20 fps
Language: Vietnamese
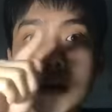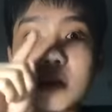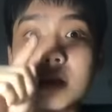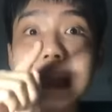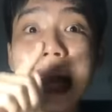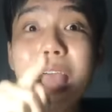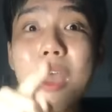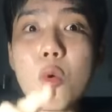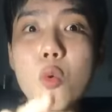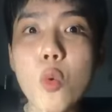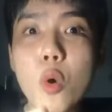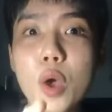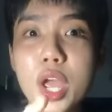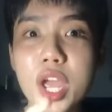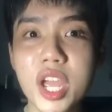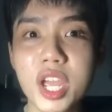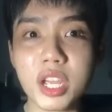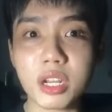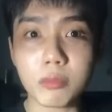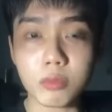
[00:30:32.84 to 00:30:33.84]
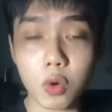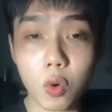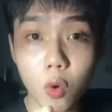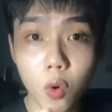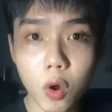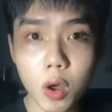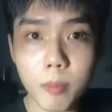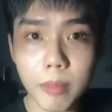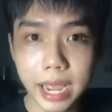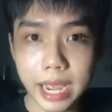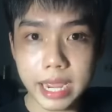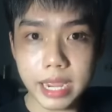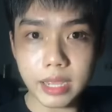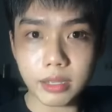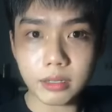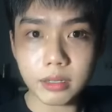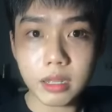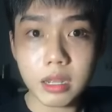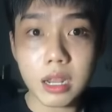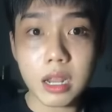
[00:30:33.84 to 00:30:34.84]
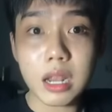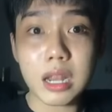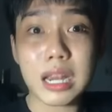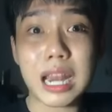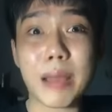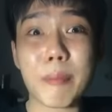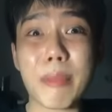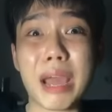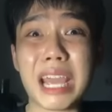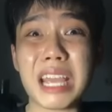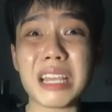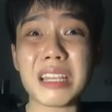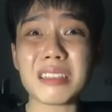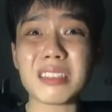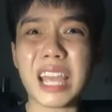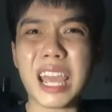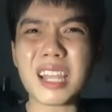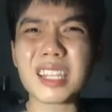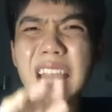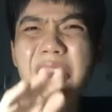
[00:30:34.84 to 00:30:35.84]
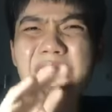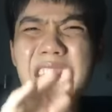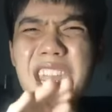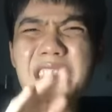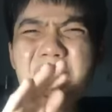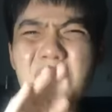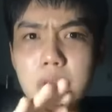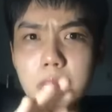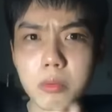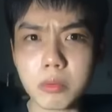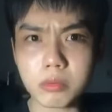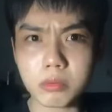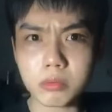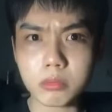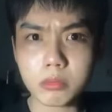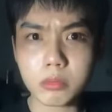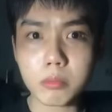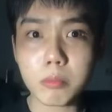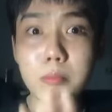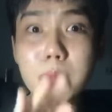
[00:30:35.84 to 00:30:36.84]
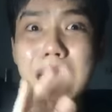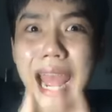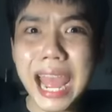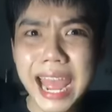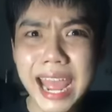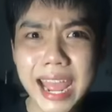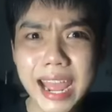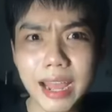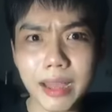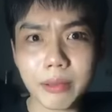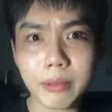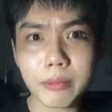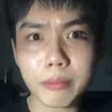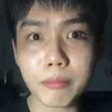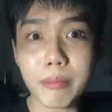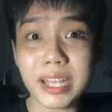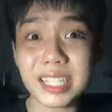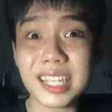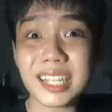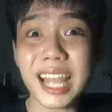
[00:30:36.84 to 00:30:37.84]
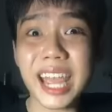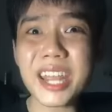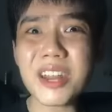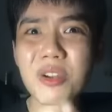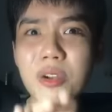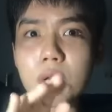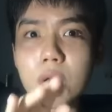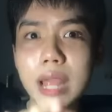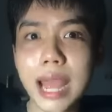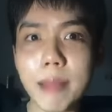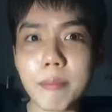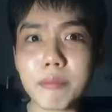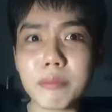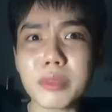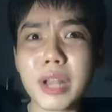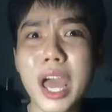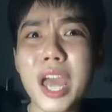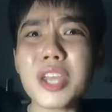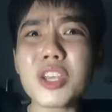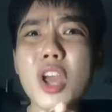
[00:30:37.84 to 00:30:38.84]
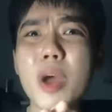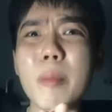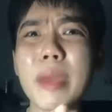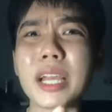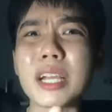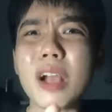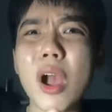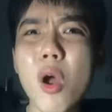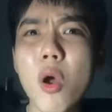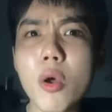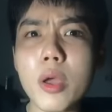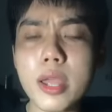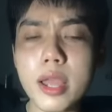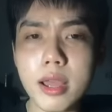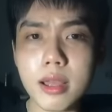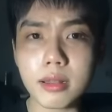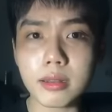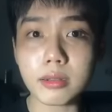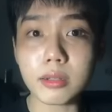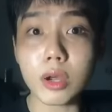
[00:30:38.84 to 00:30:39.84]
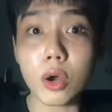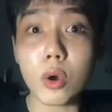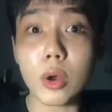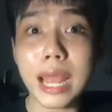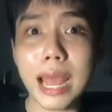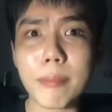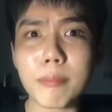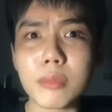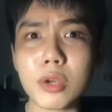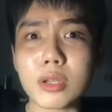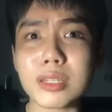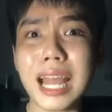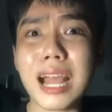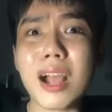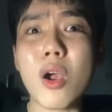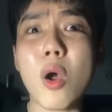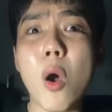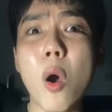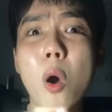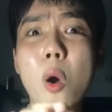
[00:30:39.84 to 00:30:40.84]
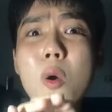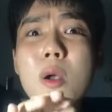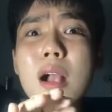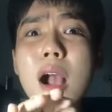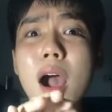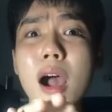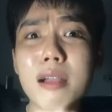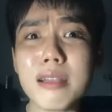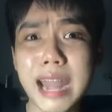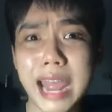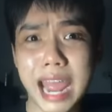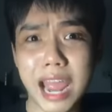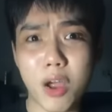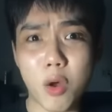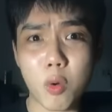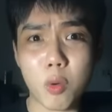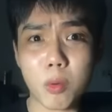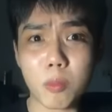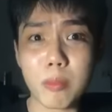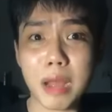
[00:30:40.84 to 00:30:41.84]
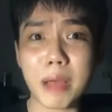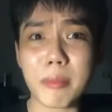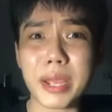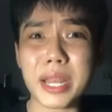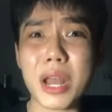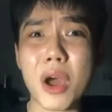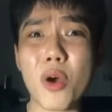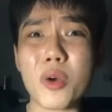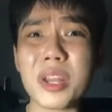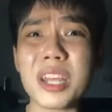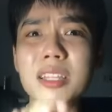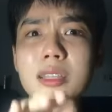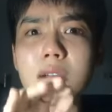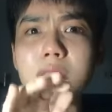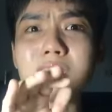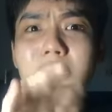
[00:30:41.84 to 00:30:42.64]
tao nguyền rủa mày là mày sẽ thấy được ma mày sẽ thấy được người âm để cho mày coi á người âm người ta khổ cỡ nào mà mày đòi đi tự